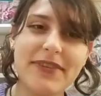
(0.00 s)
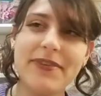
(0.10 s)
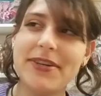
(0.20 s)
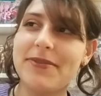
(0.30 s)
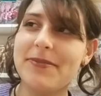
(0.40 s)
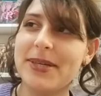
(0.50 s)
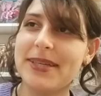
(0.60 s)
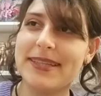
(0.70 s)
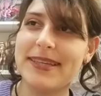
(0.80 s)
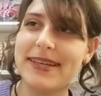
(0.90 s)
davvero
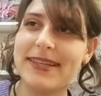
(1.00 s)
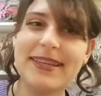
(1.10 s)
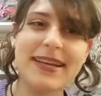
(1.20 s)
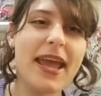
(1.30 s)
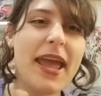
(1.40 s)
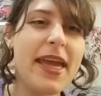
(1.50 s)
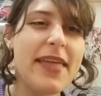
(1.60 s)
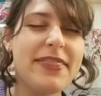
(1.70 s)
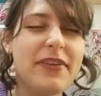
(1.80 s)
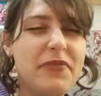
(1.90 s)
morire da ridere,
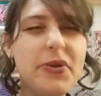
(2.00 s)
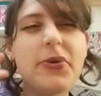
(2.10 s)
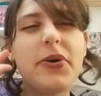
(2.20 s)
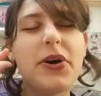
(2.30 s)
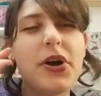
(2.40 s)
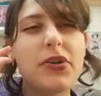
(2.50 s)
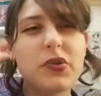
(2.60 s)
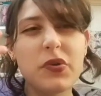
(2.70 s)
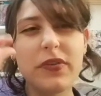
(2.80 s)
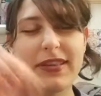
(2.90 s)
è davvero
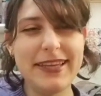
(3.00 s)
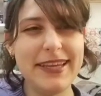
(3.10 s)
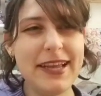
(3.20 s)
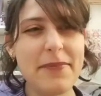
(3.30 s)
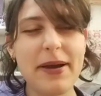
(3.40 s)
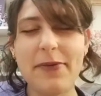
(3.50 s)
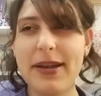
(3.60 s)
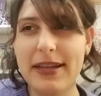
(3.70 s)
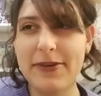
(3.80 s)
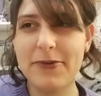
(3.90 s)
sottile, ma
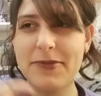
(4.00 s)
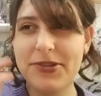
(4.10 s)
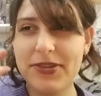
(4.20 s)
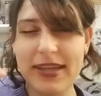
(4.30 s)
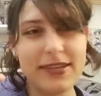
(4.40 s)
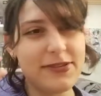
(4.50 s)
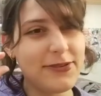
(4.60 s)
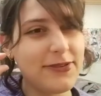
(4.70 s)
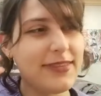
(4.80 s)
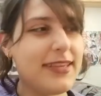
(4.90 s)
quella comicità
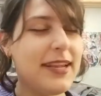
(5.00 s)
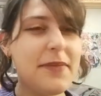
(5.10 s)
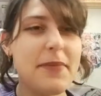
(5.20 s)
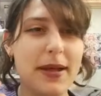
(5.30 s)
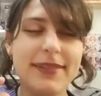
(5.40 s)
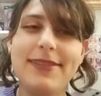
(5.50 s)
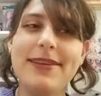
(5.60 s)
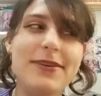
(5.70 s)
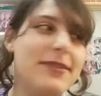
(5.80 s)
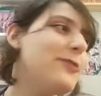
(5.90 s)
sottile, ma
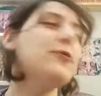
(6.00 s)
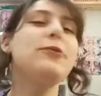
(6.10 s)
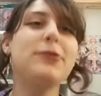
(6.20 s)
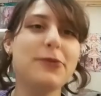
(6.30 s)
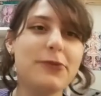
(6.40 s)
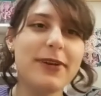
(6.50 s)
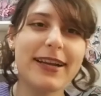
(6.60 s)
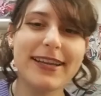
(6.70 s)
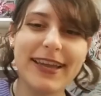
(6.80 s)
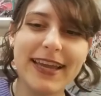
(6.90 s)
di
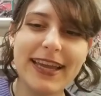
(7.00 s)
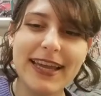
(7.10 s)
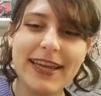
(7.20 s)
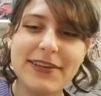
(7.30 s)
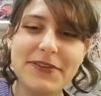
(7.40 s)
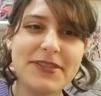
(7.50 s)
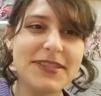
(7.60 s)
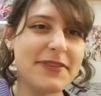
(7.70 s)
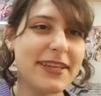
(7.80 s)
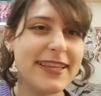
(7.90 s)
cultura che non
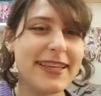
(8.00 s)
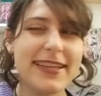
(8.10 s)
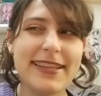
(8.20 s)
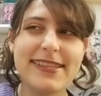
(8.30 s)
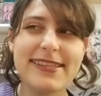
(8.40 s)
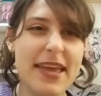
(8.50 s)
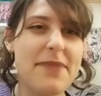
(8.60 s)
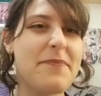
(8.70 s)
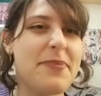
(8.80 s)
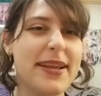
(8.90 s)
si vede
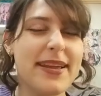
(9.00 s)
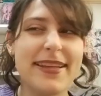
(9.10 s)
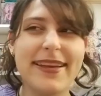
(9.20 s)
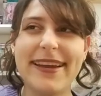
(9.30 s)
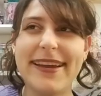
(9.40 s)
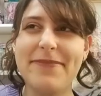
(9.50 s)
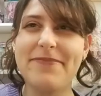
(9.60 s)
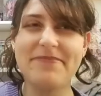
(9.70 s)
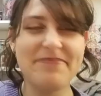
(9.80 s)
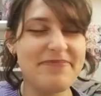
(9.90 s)
sempre, eh,
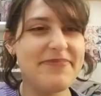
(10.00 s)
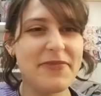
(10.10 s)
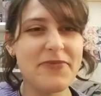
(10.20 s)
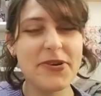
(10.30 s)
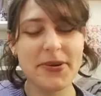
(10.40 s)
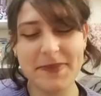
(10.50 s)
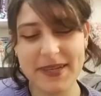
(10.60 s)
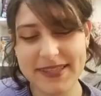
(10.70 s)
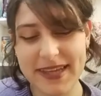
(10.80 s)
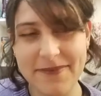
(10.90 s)
davvero
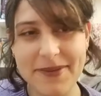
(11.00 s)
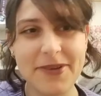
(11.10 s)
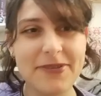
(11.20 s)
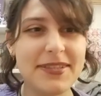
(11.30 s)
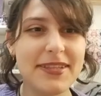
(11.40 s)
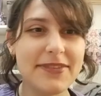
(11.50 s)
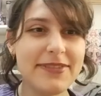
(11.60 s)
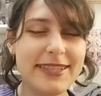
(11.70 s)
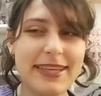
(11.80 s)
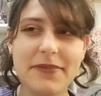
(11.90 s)
apprezzabile,
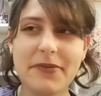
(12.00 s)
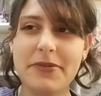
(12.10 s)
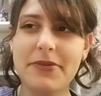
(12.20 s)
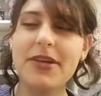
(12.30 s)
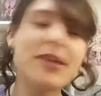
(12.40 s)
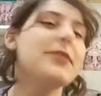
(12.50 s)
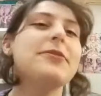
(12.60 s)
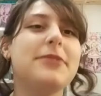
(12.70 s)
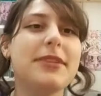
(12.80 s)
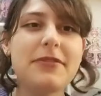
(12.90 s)
considerato anche che avevo
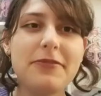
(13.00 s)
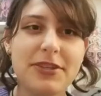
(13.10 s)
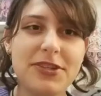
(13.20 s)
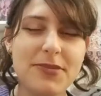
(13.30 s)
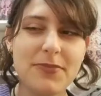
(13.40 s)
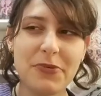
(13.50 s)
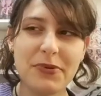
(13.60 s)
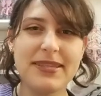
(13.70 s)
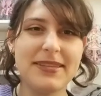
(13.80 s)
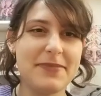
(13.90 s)
studiato il fascismo
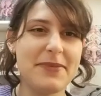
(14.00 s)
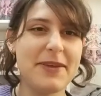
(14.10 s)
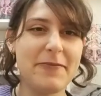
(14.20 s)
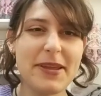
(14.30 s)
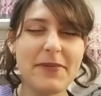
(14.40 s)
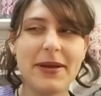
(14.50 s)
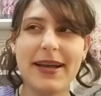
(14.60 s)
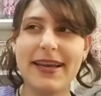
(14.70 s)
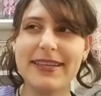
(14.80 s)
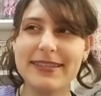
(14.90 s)
due settimane
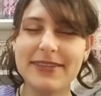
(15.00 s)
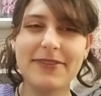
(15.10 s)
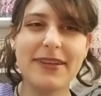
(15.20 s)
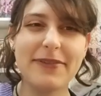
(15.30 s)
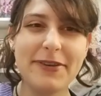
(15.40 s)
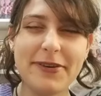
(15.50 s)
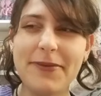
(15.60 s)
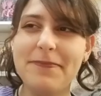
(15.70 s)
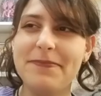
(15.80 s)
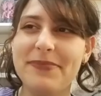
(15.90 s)
prima, è stato
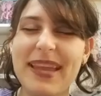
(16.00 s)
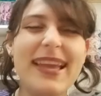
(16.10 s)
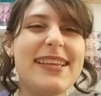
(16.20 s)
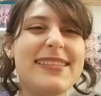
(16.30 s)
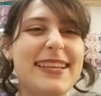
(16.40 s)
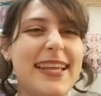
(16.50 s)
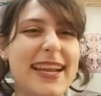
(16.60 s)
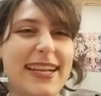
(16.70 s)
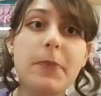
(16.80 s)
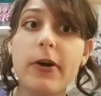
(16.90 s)
davvero
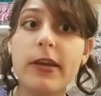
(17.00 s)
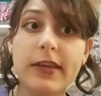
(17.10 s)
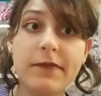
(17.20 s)
esilera. E Poi